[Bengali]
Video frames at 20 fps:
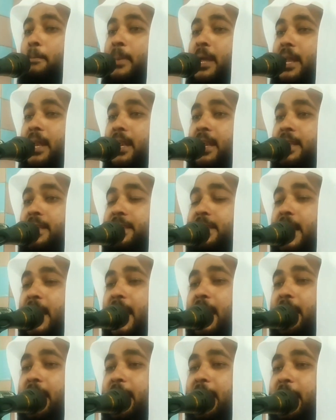من
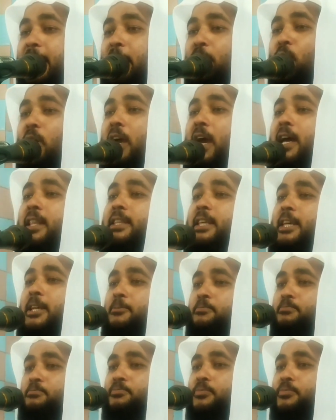لسانه ويده